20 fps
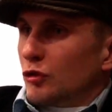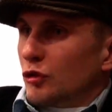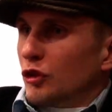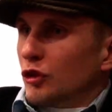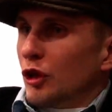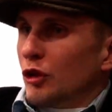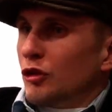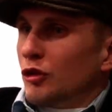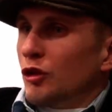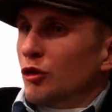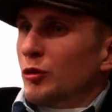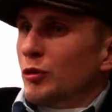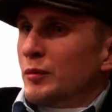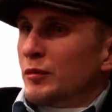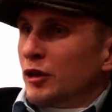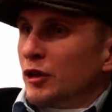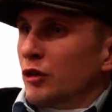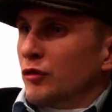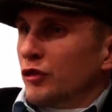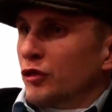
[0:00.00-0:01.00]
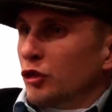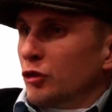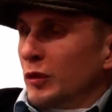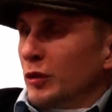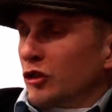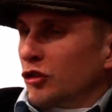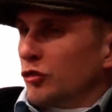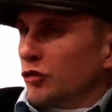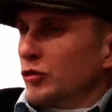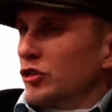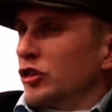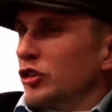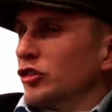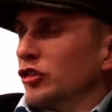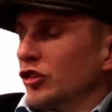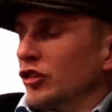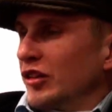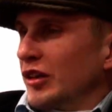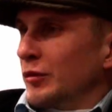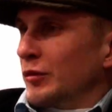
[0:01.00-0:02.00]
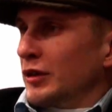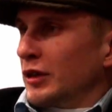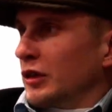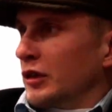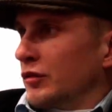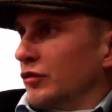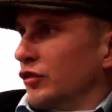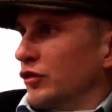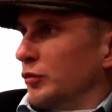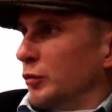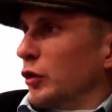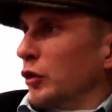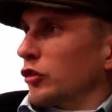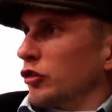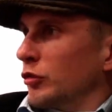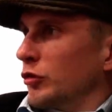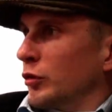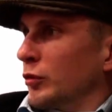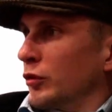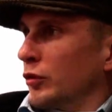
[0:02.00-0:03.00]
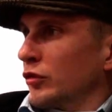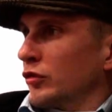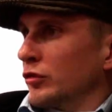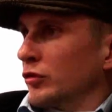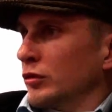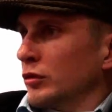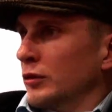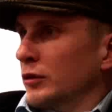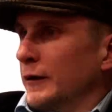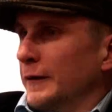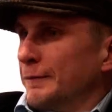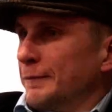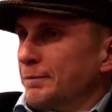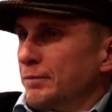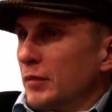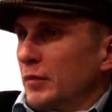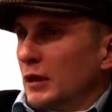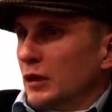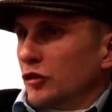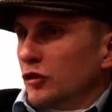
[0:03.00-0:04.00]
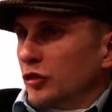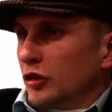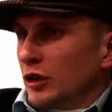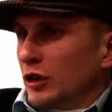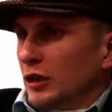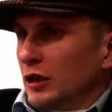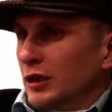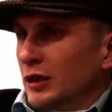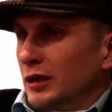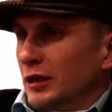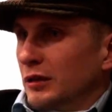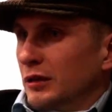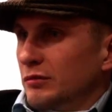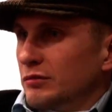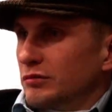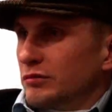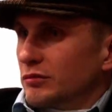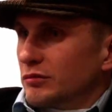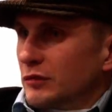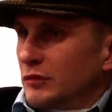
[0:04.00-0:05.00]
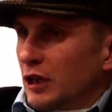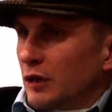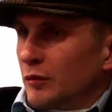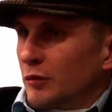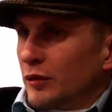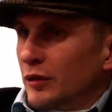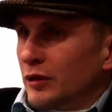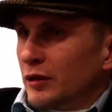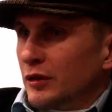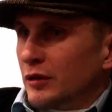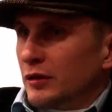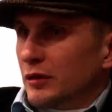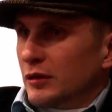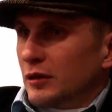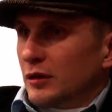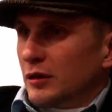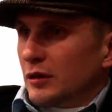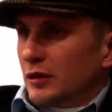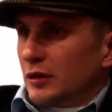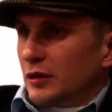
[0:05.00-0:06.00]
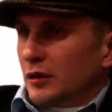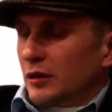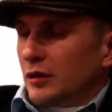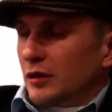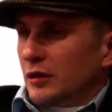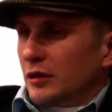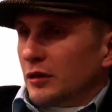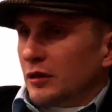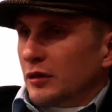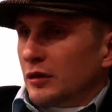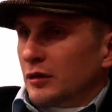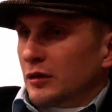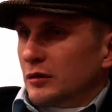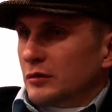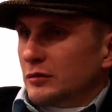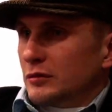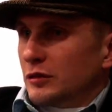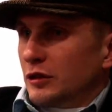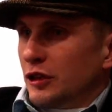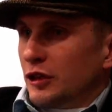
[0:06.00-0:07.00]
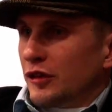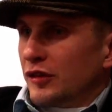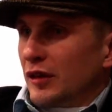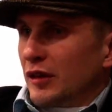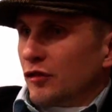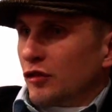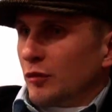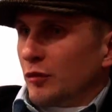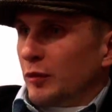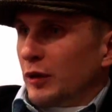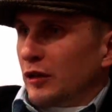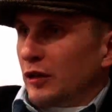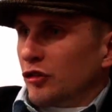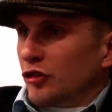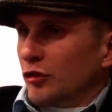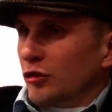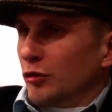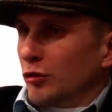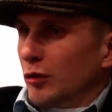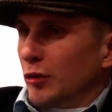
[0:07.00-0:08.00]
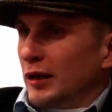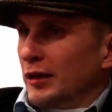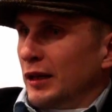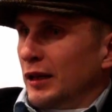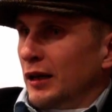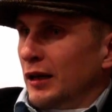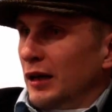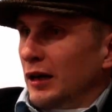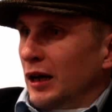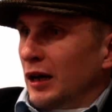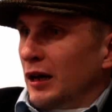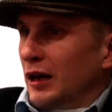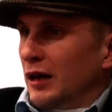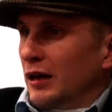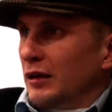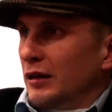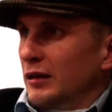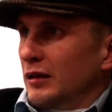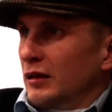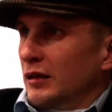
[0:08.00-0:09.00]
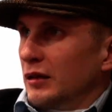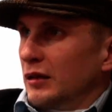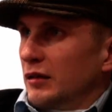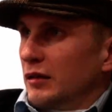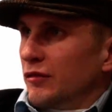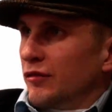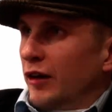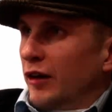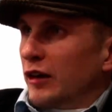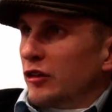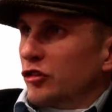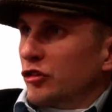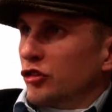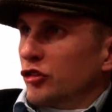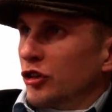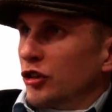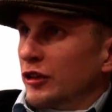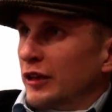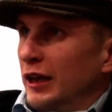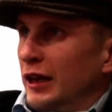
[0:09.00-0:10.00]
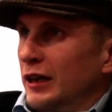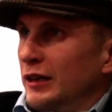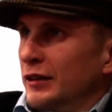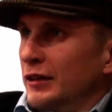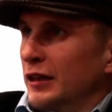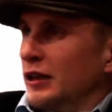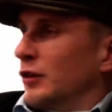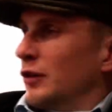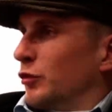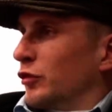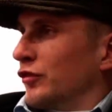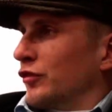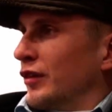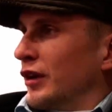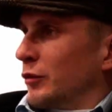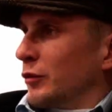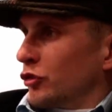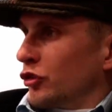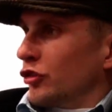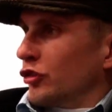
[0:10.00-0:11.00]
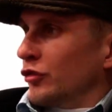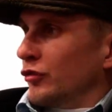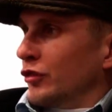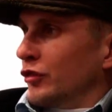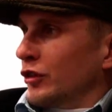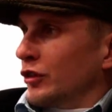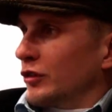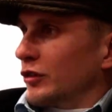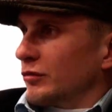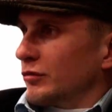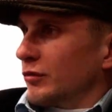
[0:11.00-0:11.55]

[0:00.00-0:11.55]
nie, nie umiem tego wytłumaczyć. Myślę, że czasami tak jest w sporcie po prostu, że jakby nie zawsze plan się układa, a walczy się tak, na ile pozwala przeciwnik